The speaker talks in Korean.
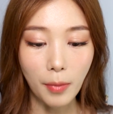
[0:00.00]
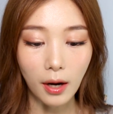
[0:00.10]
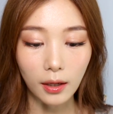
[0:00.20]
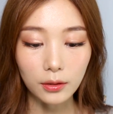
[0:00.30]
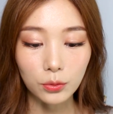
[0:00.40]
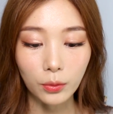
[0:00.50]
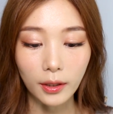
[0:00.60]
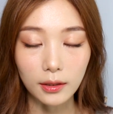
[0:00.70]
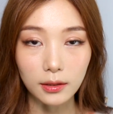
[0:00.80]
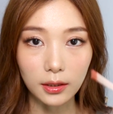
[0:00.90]

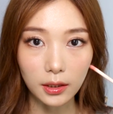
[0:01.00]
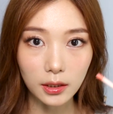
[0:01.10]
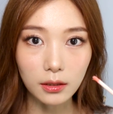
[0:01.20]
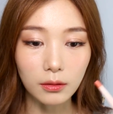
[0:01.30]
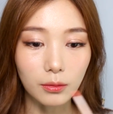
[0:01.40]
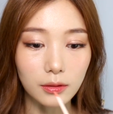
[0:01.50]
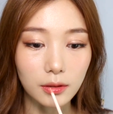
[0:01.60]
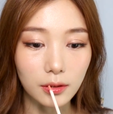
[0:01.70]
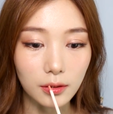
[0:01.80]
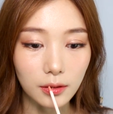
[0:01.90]
바깥쪽에는 이
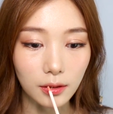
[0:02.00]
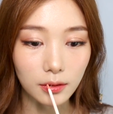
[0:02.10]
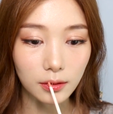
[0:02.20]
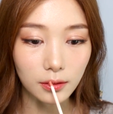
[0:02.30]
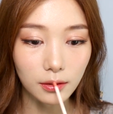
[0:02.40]
글로스를 다시